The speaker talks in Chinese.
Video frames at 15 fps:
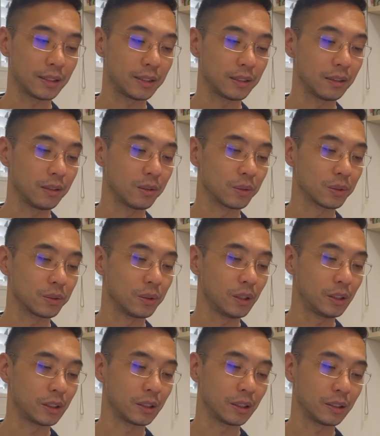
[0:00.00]
行有所
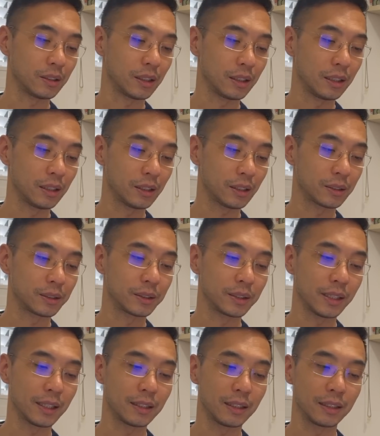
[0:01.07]
止，这应是职
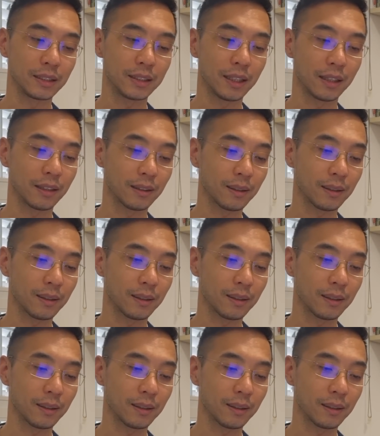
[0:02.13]
业底线，